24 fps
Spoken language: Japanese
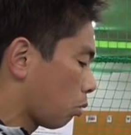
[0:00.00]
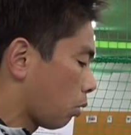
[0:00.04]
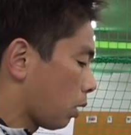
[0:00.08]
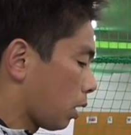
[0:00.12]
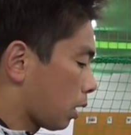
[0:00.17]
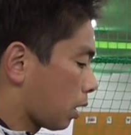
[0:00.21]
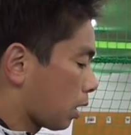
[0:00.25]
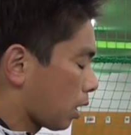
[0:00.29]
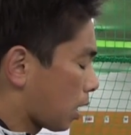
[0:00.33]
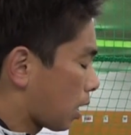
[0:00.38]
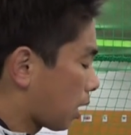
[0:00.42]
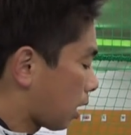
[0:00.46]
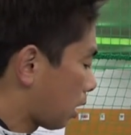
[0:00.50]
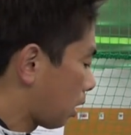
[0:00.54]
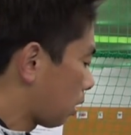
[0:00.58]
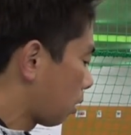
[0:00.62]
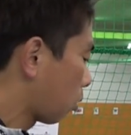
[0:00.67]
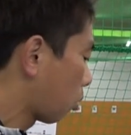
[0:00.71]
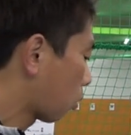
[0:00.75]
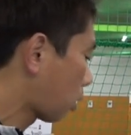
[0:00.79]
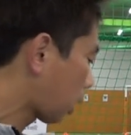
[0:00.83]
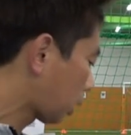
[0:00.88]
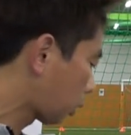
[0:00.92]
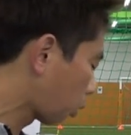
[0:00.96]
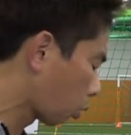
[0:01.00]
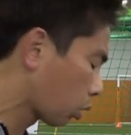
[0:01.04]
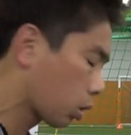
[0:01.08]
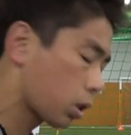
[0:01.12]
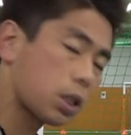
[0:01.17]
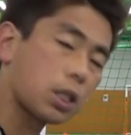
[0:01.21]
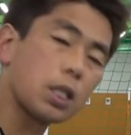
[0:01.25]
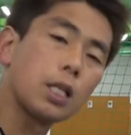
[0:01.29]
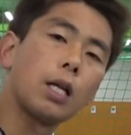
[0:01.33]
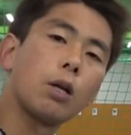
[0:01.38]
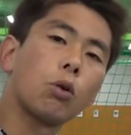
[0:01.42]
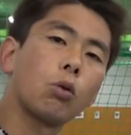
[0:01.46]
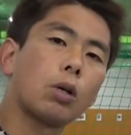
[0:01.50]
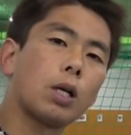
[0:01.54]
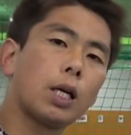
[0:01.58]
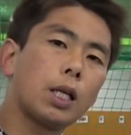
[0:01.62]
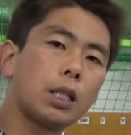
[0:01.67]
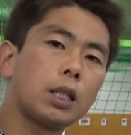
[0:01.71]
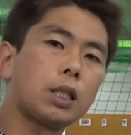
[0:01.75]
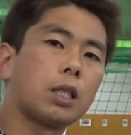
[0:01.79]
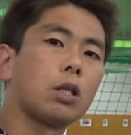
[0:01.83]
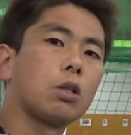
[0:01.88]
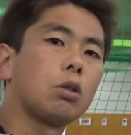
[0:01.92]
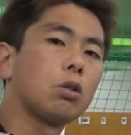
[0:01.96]
得たいのかどっちなの
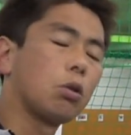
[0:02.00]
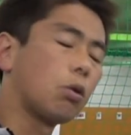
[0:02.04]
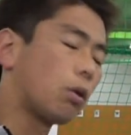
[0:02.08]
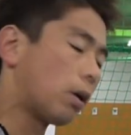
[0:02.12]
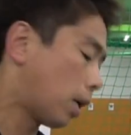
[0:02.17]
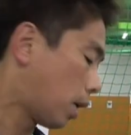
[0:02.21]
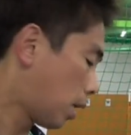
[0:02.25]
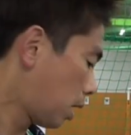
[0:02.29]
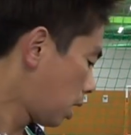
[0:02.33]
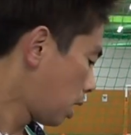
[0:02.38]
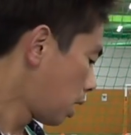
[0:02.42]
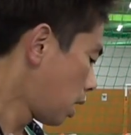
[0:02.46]
かっていうのは